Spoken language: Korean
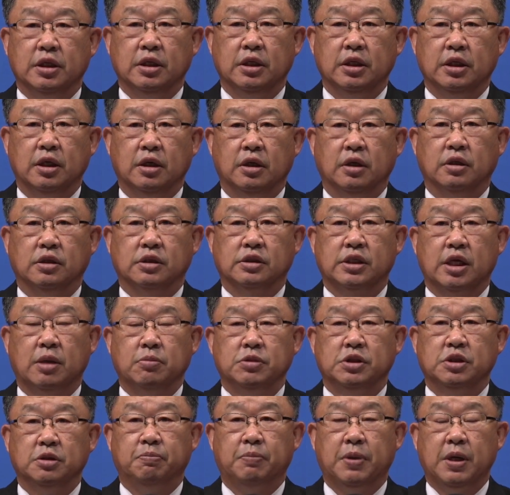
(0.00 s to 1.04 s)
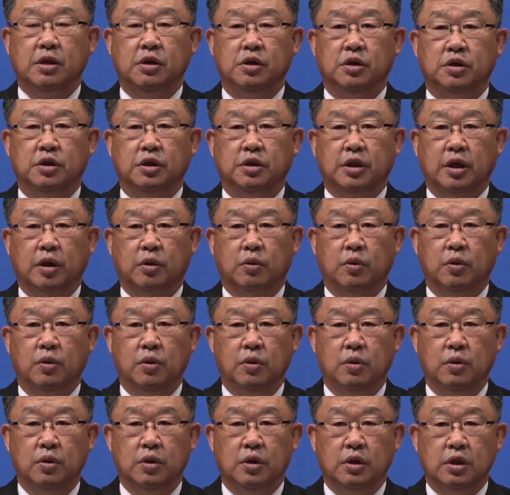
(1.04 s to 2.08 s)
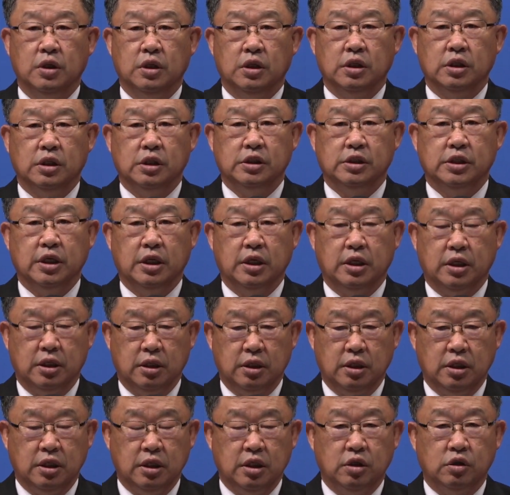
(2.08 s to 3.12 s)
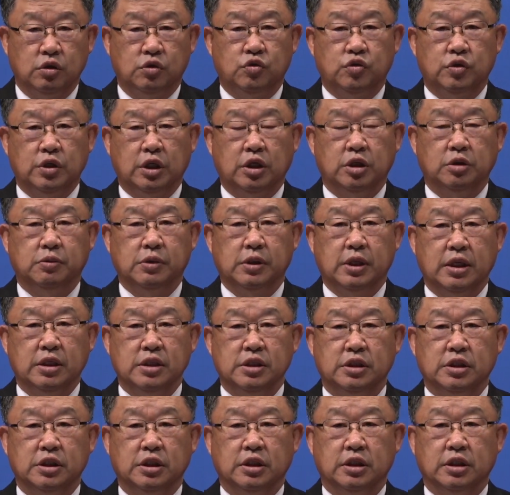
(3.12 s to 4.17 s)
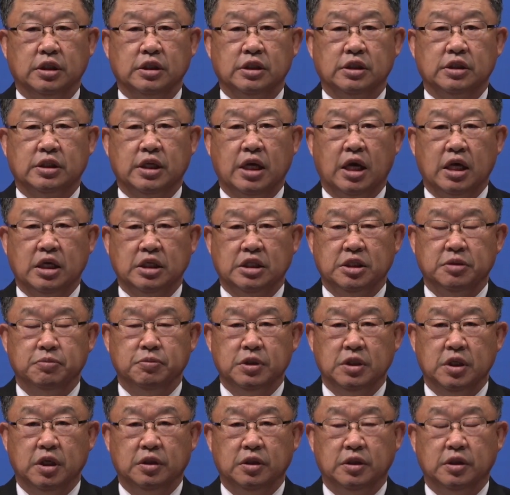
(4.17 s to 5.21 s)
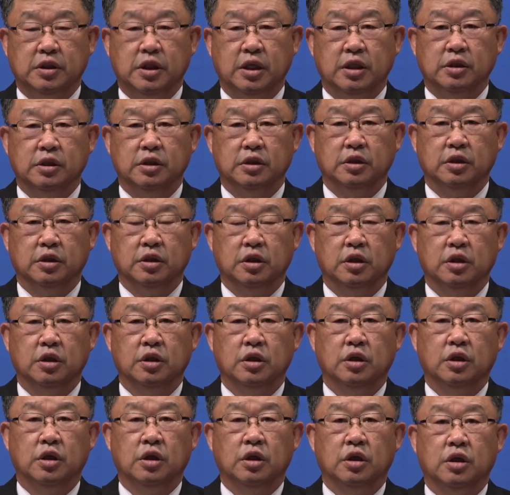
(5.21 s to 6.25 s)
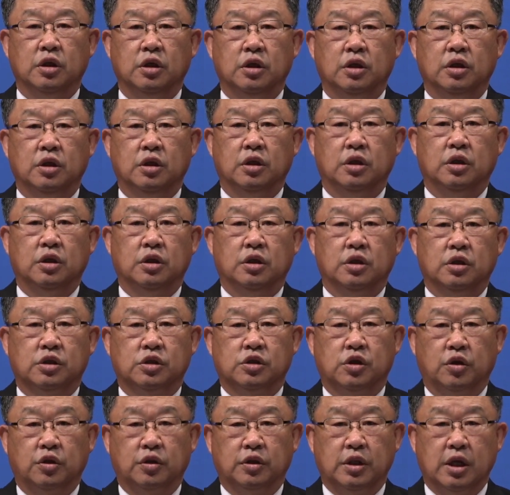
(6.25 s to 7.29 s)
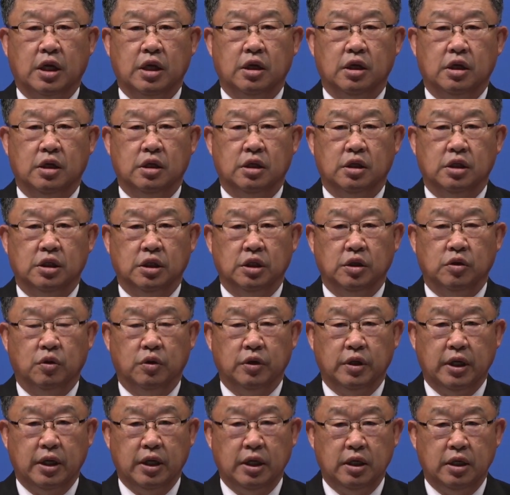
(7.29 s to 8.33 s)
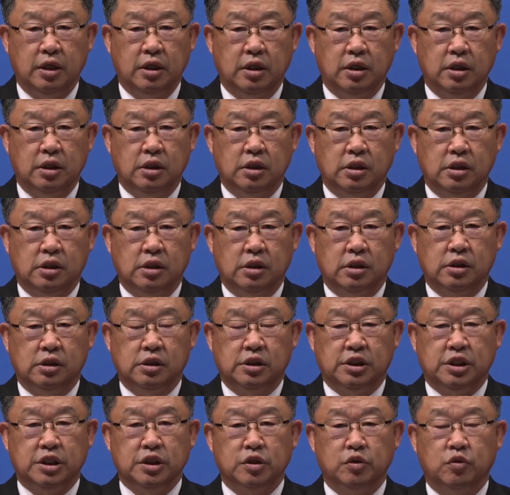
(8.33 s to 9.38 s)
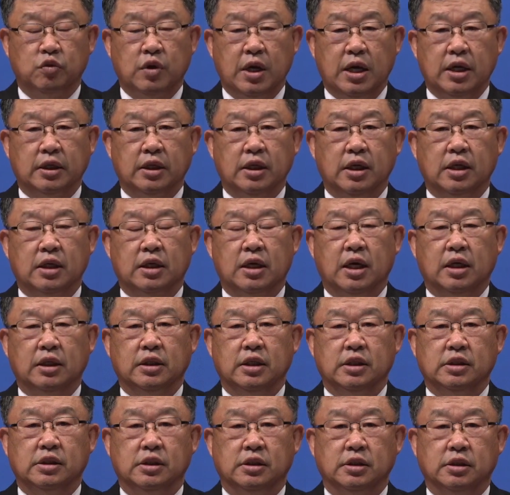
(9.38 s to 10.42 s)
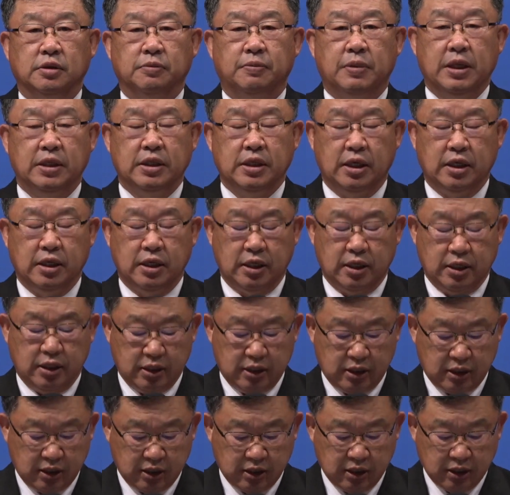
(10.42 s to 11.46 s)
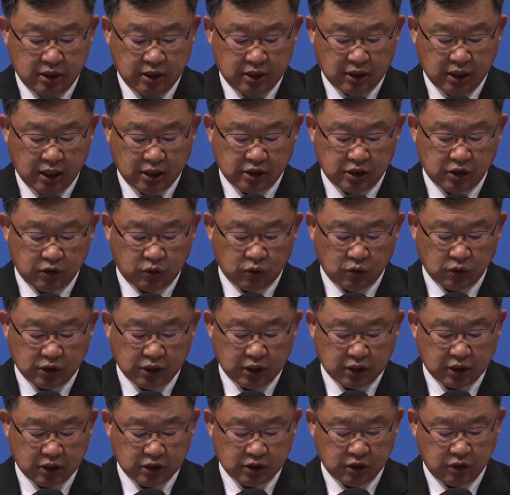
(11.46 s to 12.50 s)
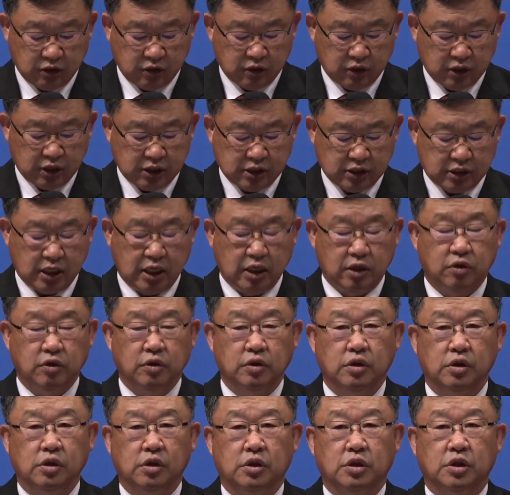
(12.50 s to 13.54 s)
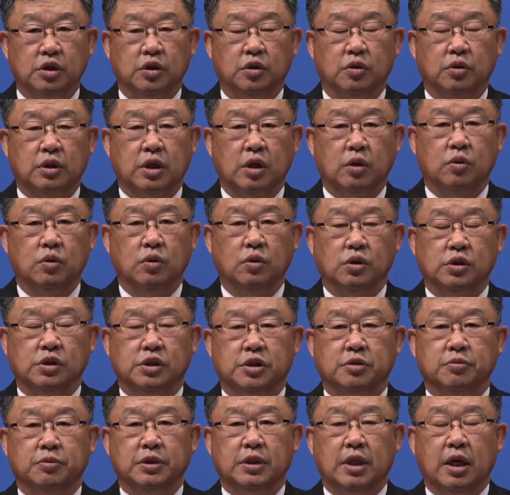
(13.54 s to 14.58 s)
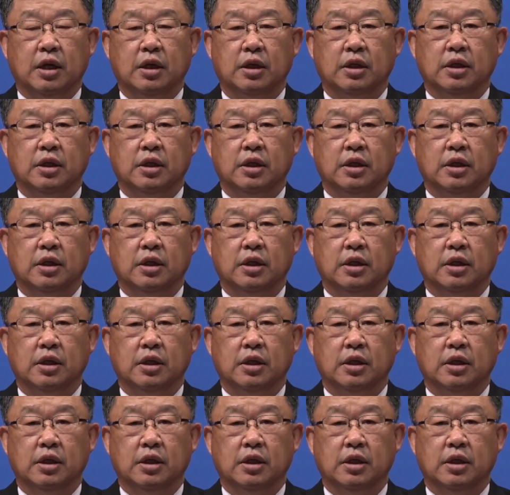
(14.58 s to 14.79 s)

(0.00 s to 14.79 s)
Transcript: 38년이 어, 됐고 이제 출애굽을 한 지 40년이 되는 첫 달 1월에 신광야 가데스 바나에 다시 도착해서 일어난 사건을 기록하고 있습니다.